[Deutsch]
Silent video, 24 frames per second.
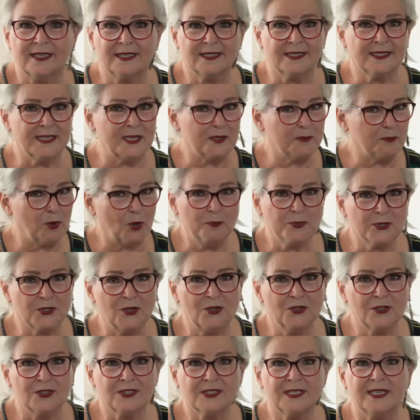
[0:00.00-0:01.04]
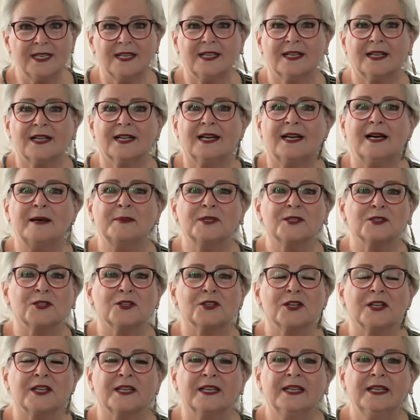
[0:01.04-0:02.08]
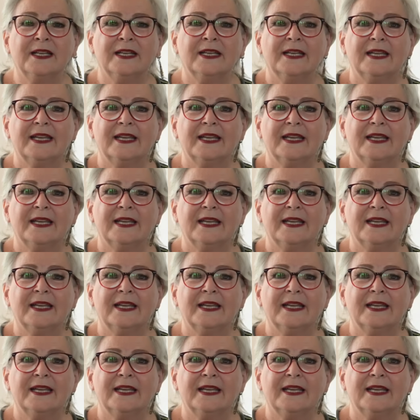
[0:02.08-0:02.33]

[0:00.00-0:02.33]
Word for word: jetzt nicht Popsongs, die da kamen, sondern